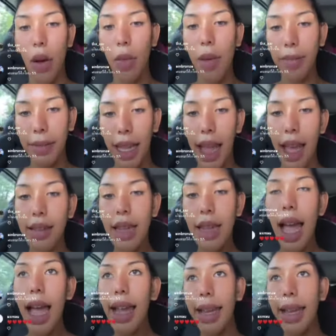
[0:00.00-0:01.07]
แบบเนี้ย
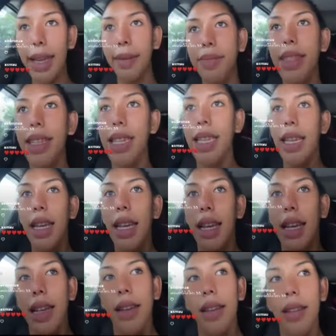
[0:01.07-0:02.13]
ใช่
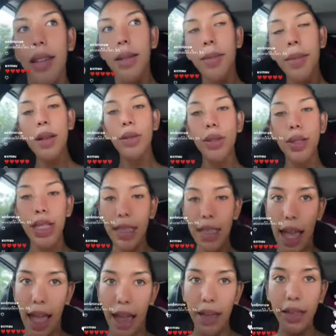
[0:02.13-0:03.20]
ไม่รู้สิ
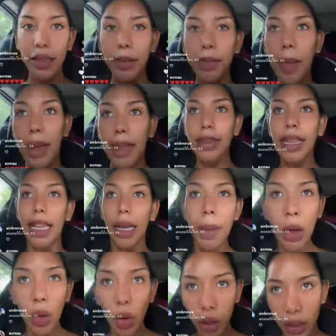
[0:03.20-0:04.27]
แต่คือปกติก็เป็
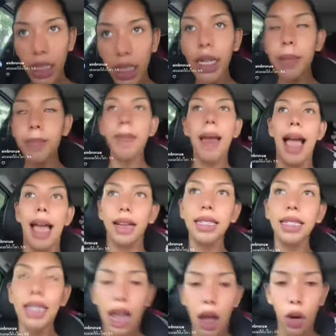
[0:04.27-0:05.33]
นคนขึ้นป่าขึ้น
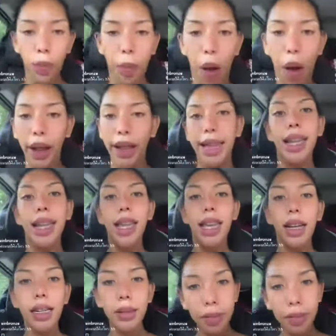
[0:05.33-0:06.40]
เขาบ่อย
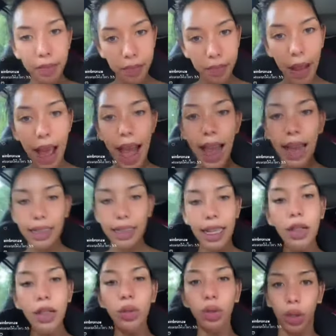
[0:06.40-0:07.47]
คือบ้านที่
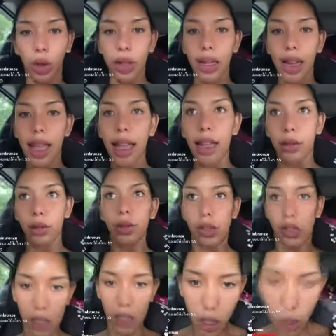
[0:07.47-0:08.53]
อยู่ตอนเนี้ยค่ะทุกคน
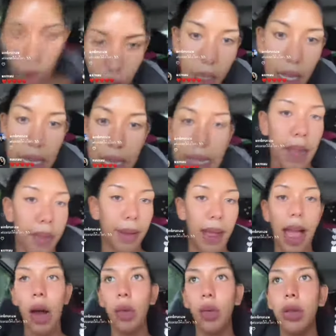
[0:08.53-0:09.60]
ก็อยู่ติดกับ
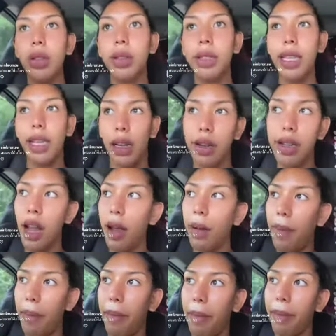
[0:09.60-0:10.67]
เขาเลย แต่ก็ยัง
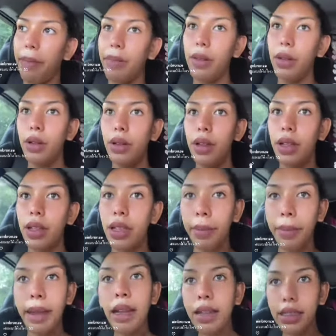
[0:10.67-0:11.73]
แบบ ยัง
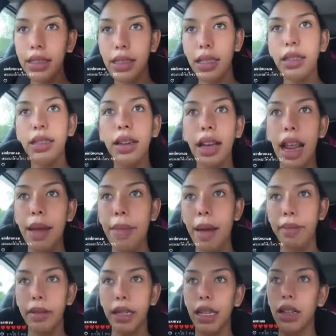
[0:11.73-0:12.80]
ไม่เคยเจออะไรแบ
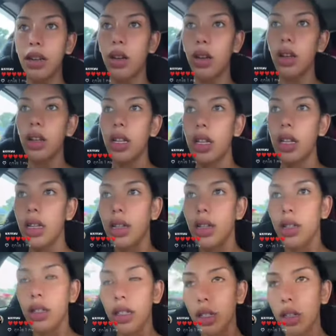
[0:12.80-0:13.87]
บนี้เนาะ
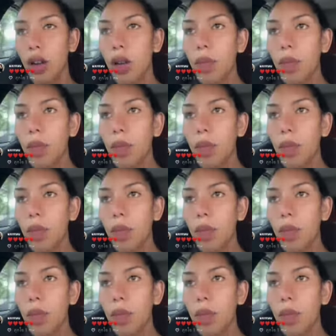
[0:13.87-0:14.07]
ก็